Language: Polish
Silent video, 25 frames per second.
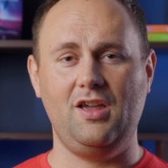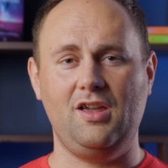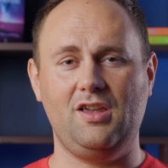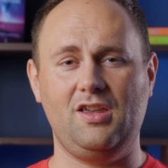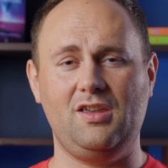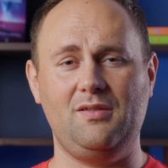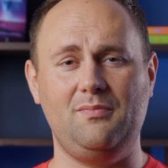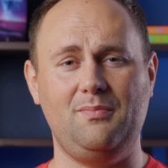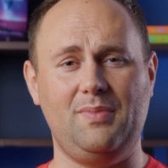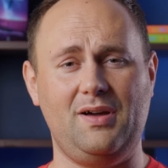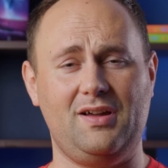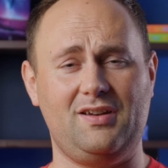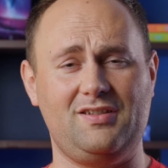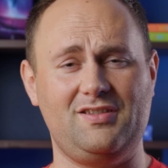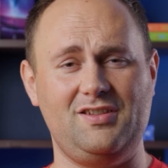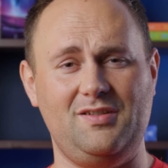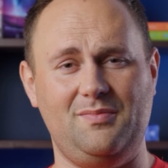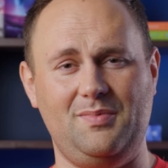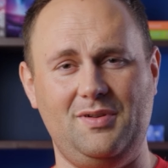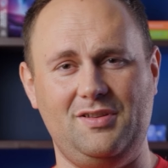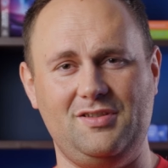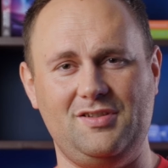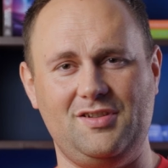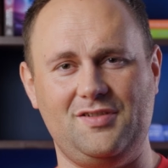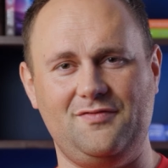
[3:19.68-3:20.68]
Im bardziej
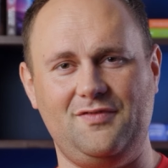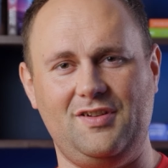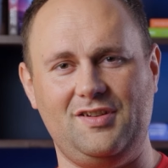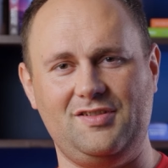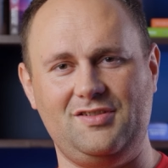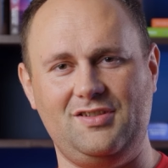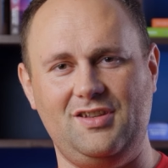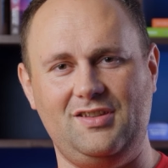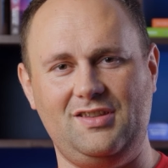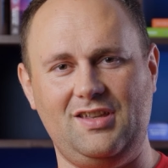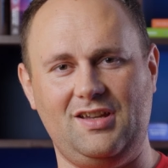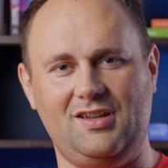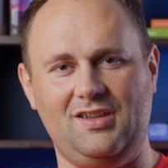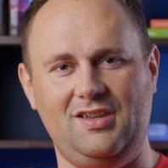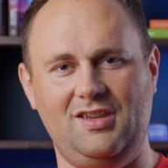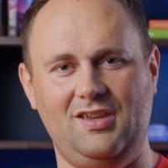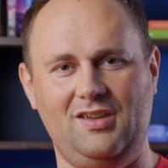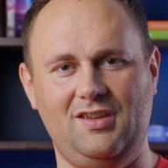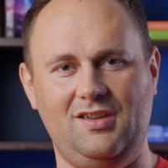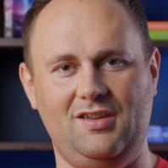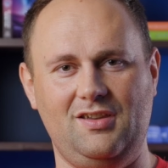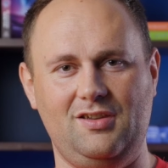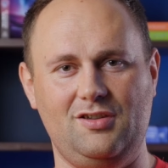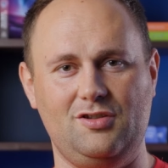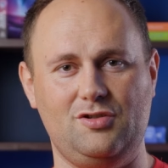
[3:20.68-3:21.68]
będziesz właśnie
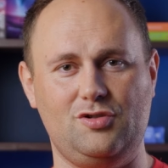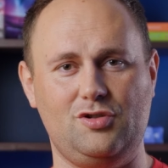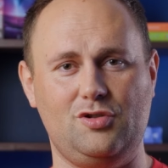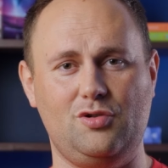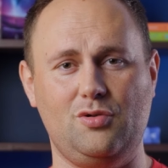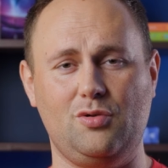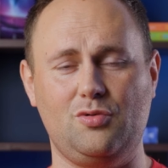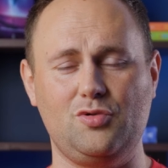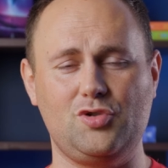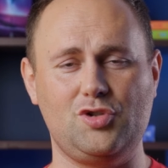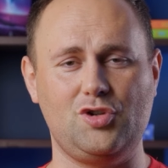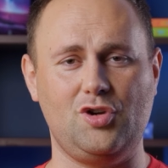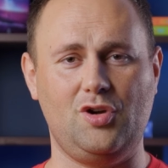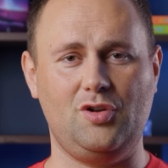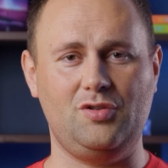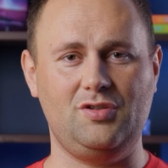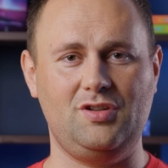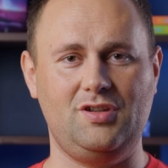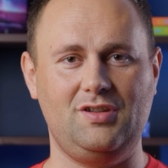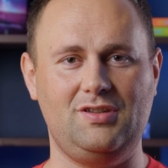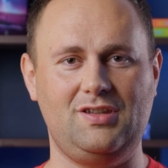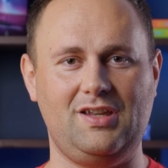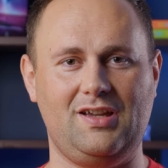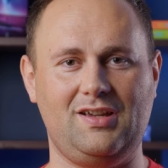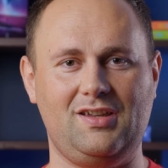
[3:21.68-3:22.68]
taki
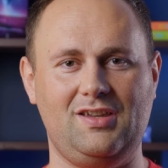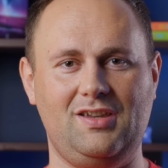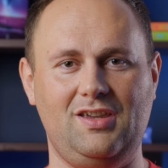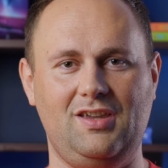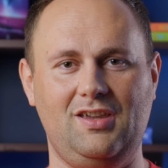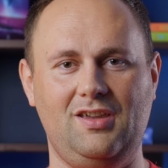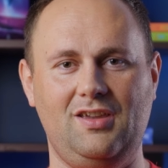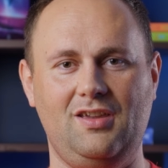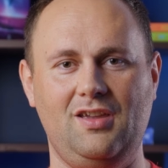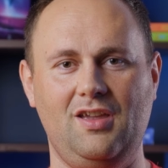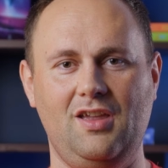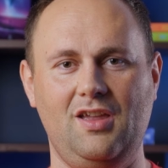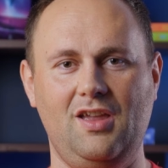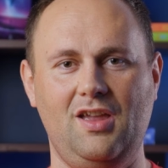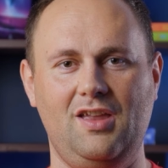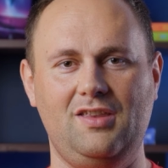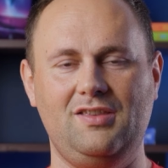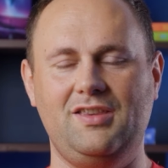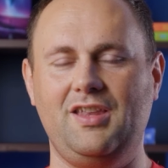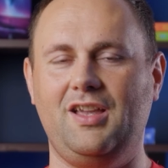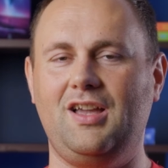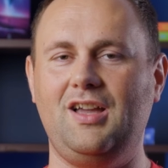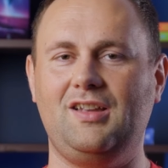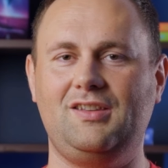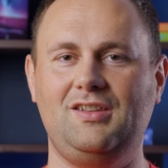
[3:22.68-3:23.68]
skruszony, taki
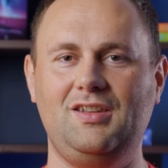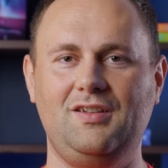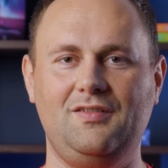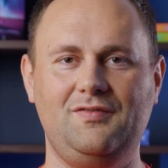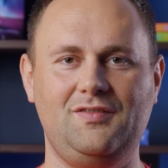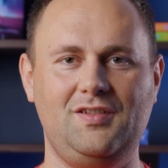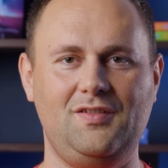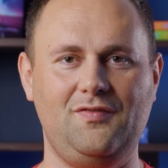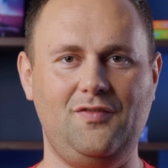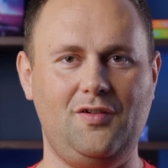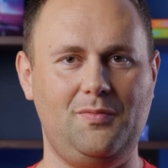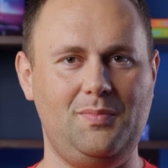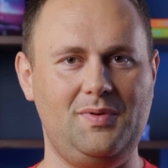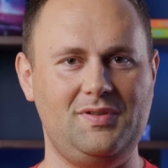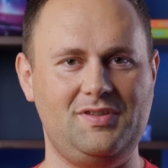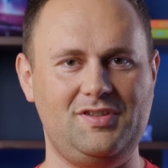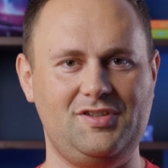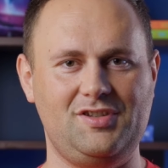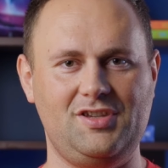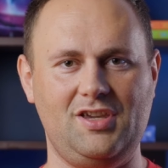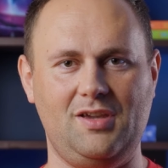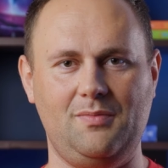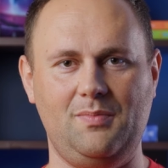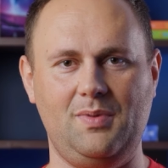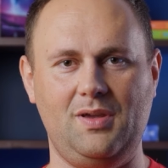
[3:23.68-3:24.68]
negatywny wobec
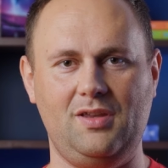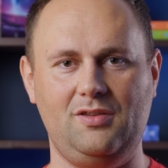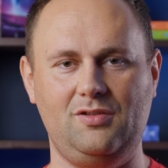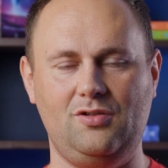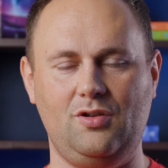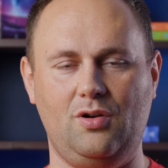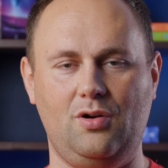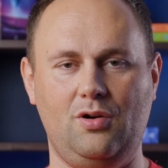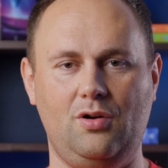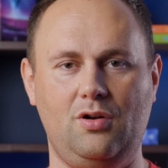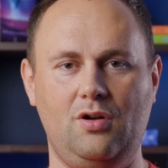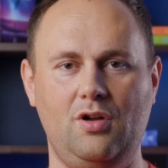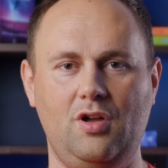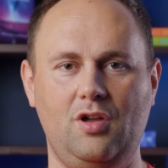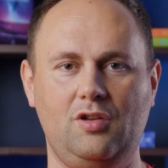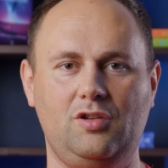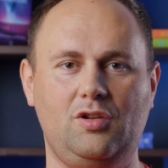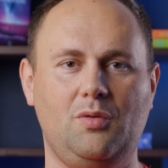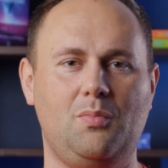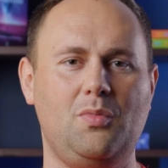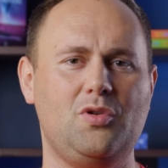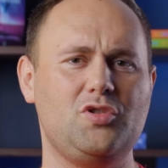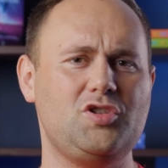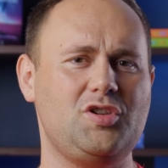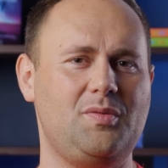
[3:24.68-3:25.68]
siebie, to, to
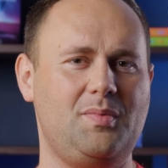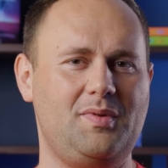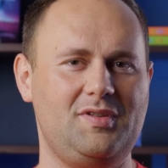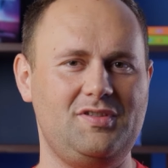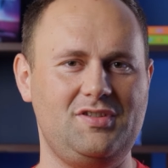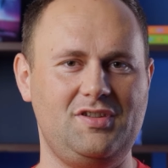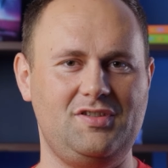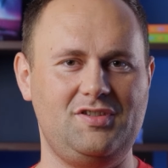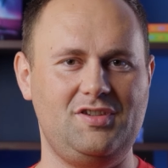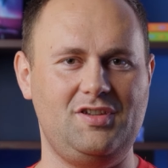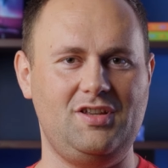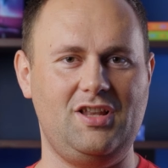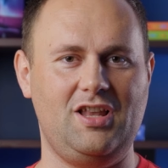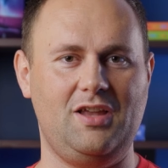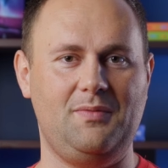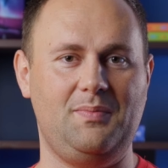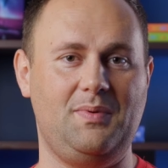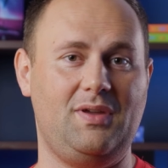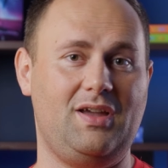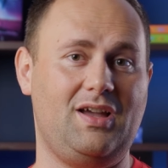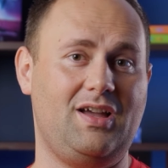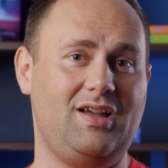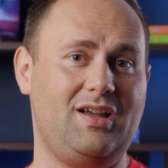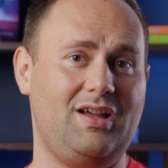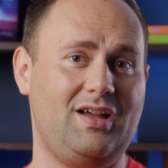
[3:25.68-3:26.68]
może będzie ci
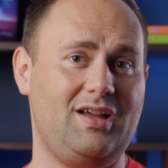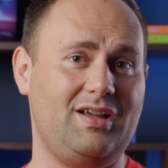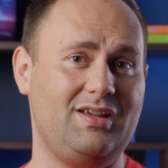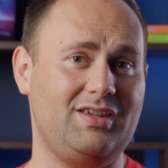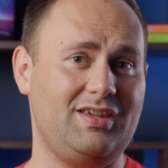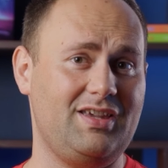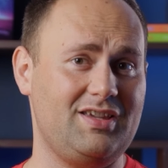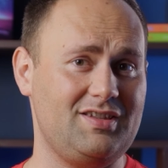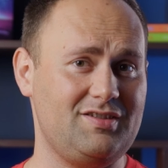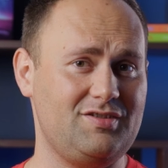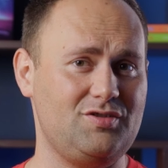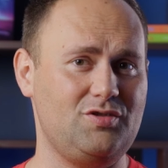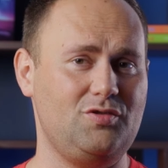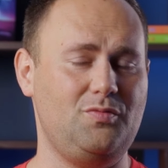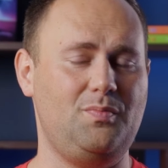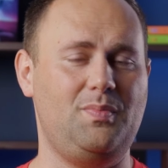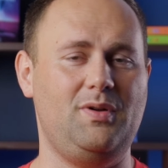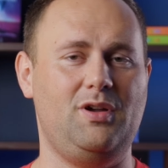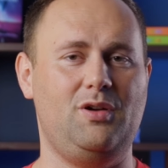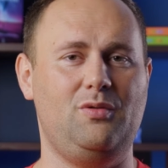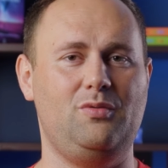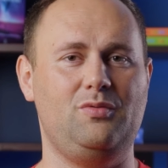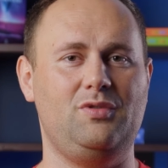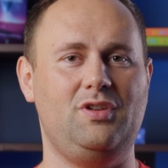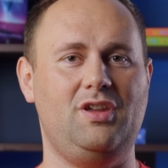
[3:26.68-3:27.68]
lepiej, a jest
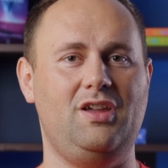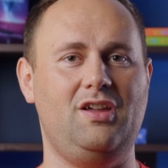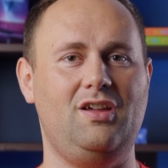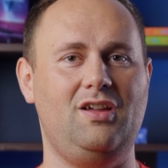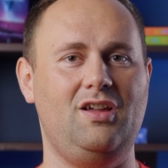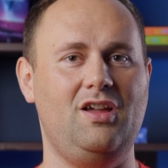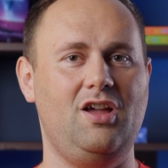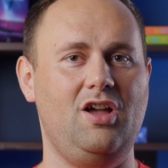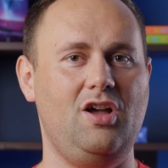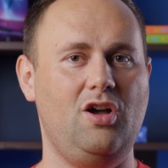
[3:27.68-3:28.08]
zupełnie